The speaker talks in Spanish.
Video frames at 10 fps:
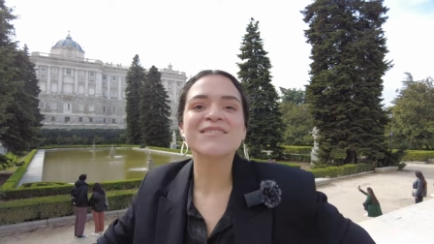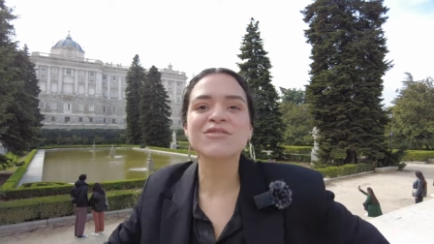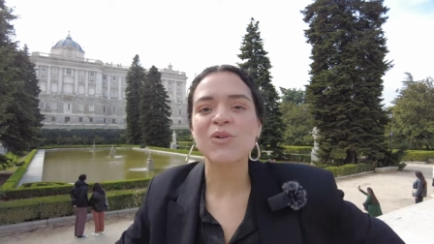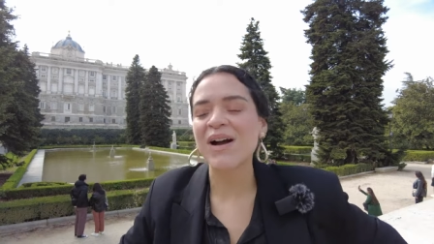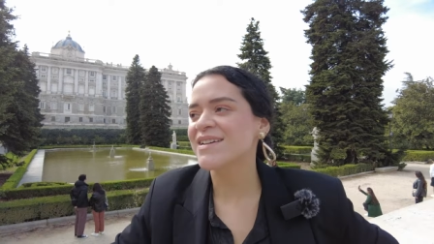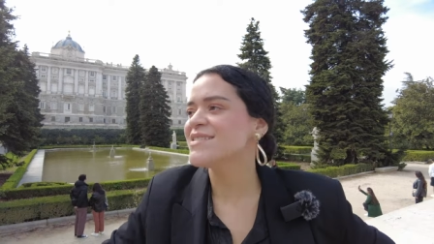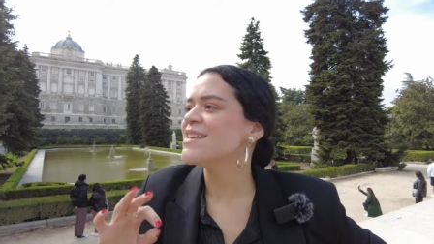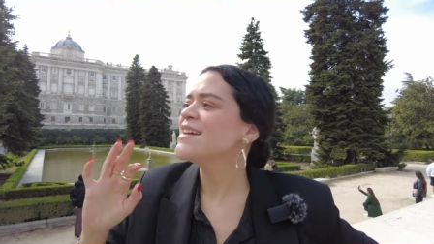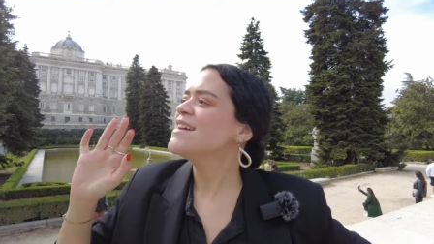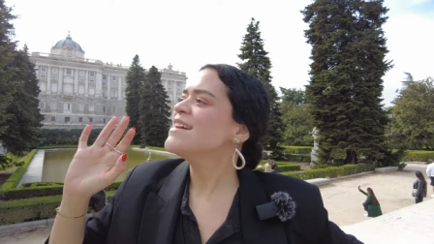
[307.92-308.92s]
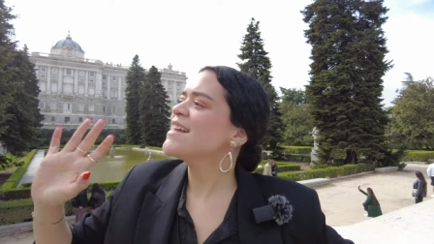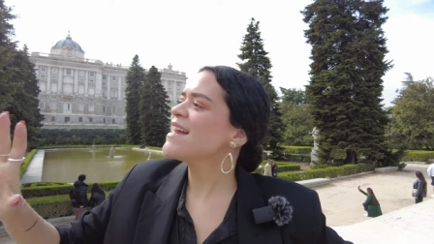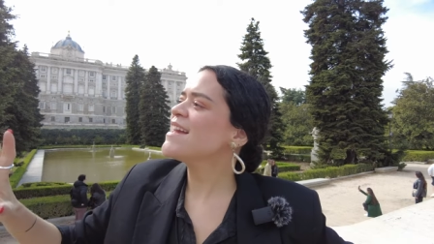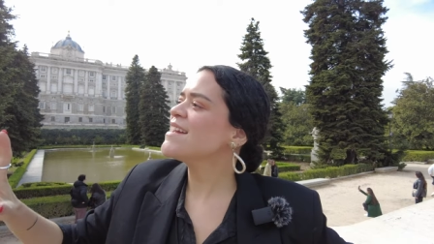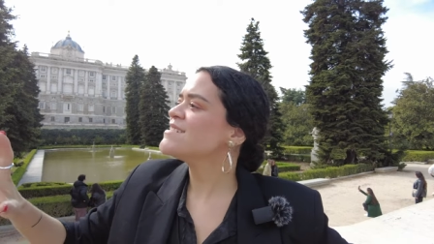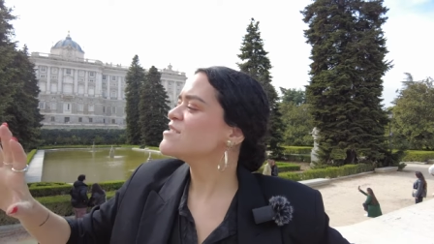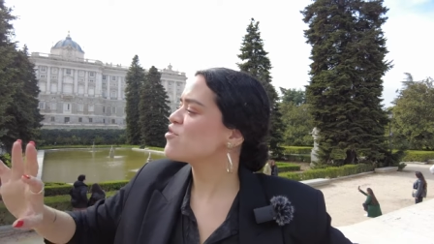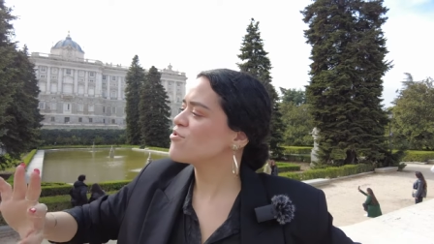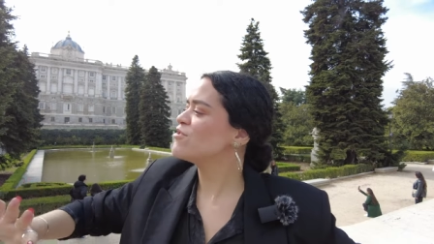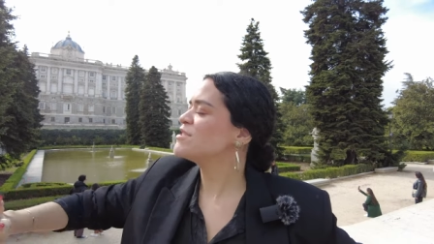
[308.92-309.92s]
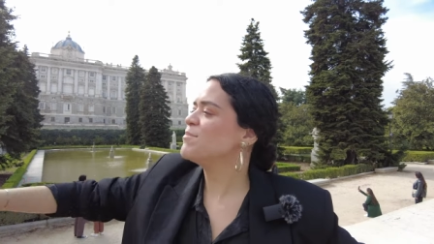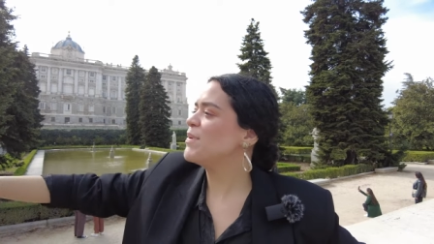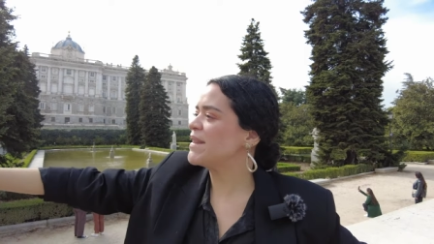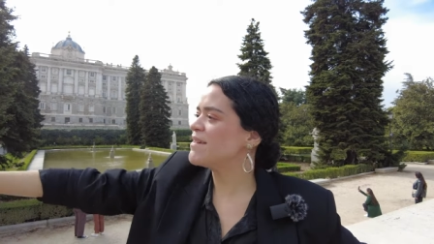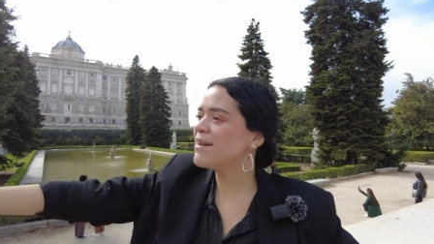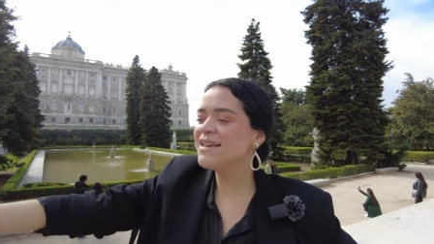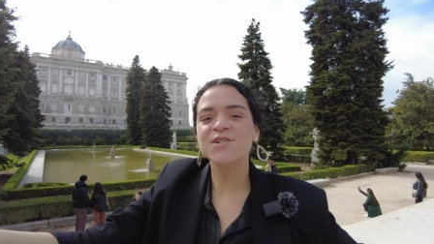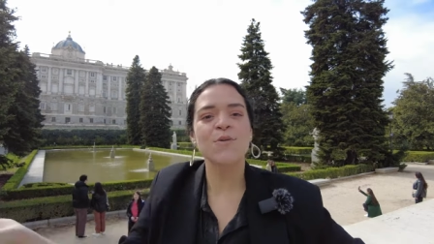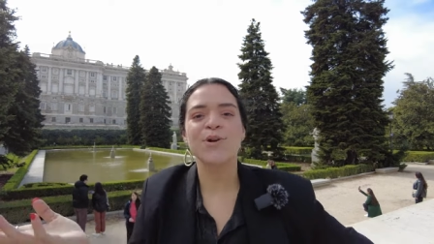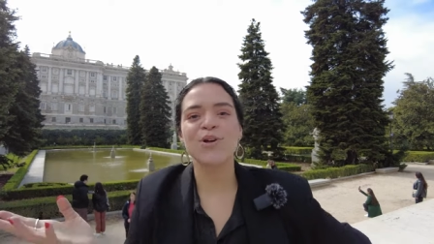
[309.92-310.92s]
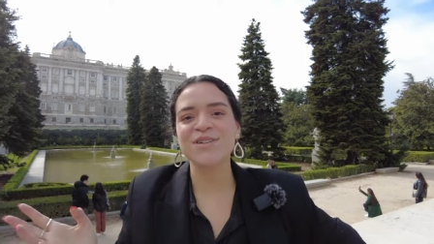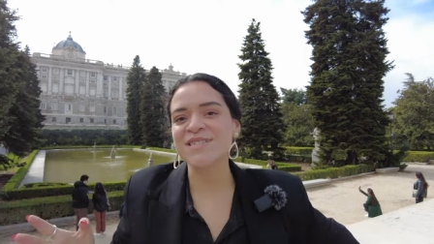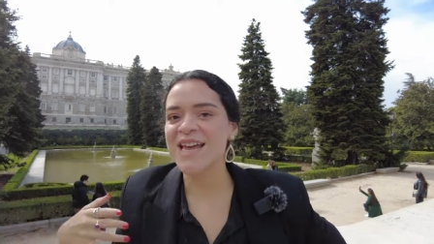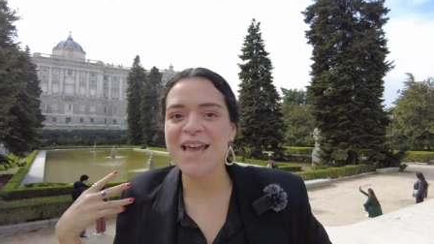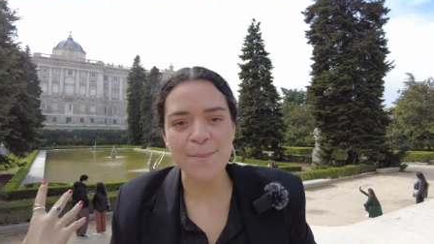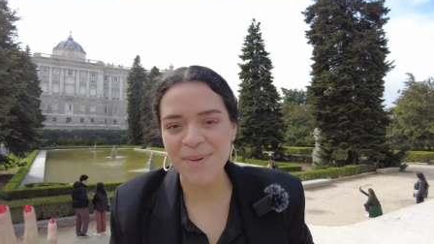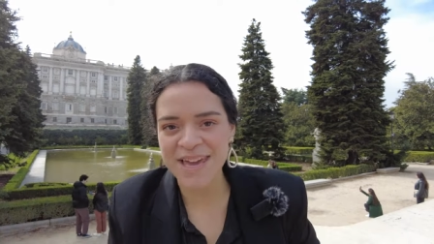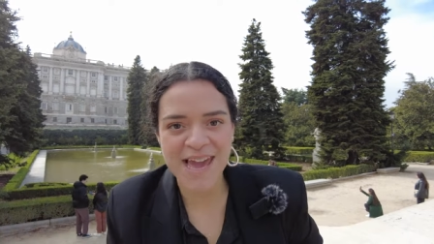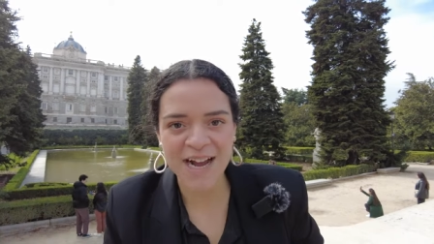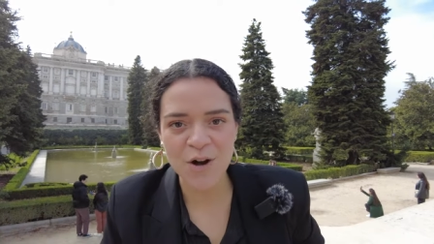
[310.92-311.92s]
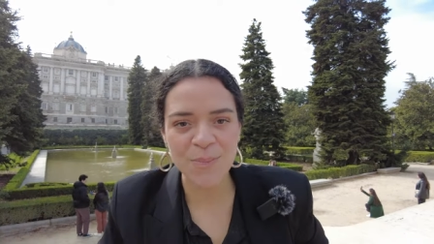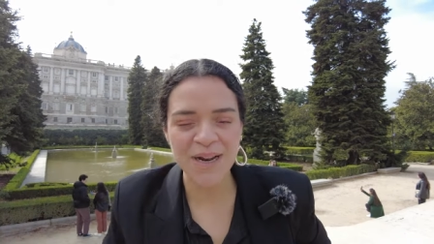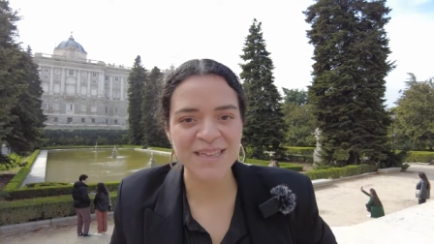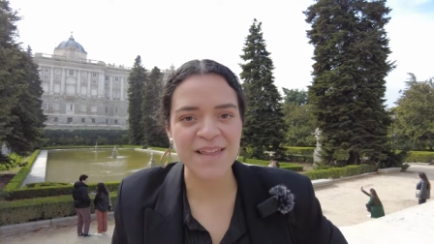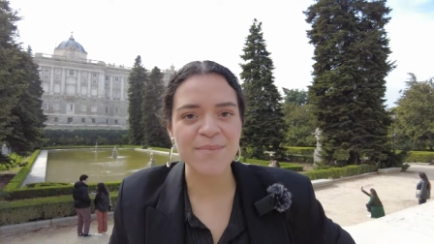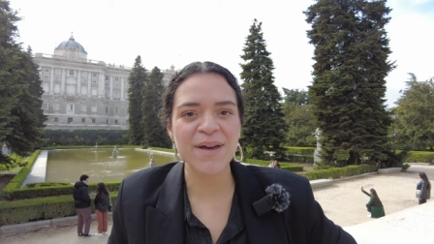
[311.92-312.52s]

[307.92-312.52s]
a esos lugares que son unos imperdibles, como lo dice mi guía completa de